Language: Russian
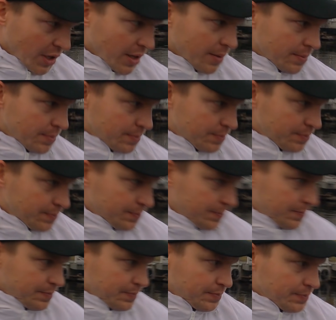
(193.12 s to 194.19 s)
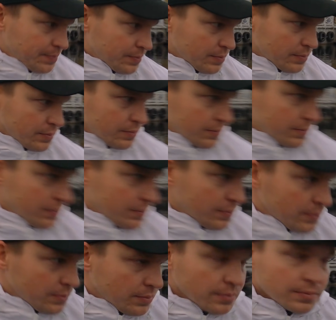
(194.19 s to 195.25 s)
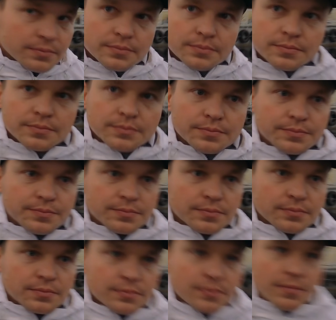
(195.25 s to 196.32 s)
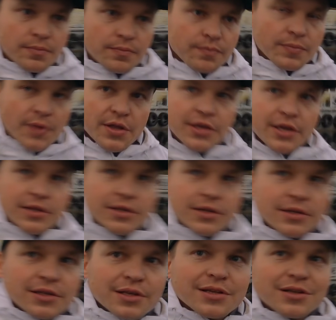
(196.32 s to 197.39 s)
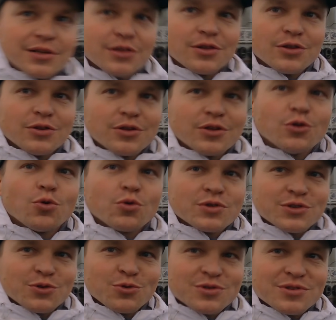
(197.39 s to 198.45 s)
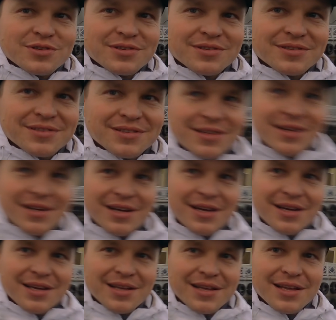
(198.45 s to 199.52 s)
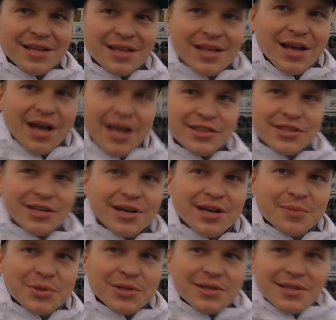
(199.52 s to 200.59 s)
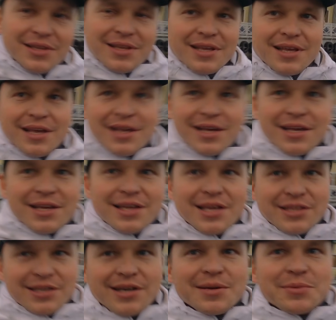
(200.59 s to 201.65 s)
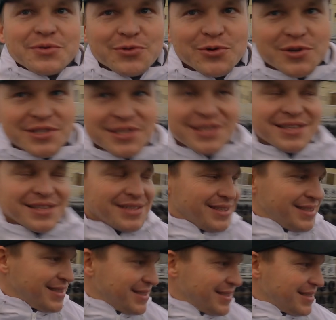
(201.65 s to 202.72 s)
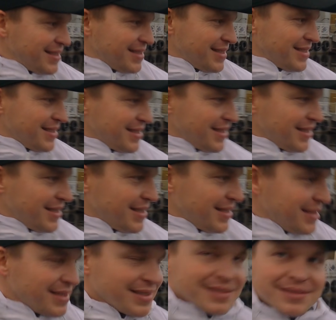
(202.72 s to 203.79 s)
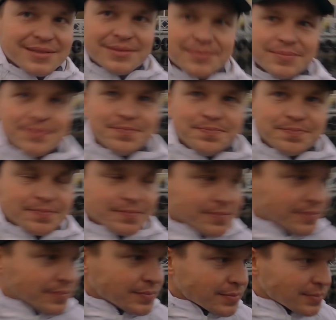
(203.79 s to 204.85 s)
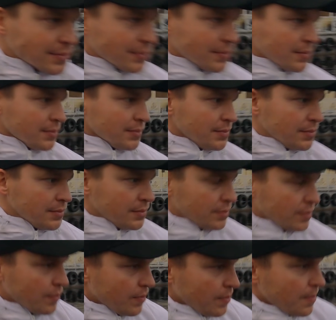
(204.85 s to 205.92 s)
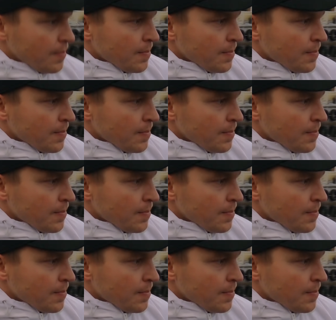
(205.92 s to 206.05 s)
Да. А, как он? Удовлетворяет? Хватает вообще ноги 57-й, кстати? Лоуренс ГОСТ. А, Алгорн, да, это Форс, да, Форс, извиняюсь, да. да. Вот Форс как вот вообще, насколько хорош?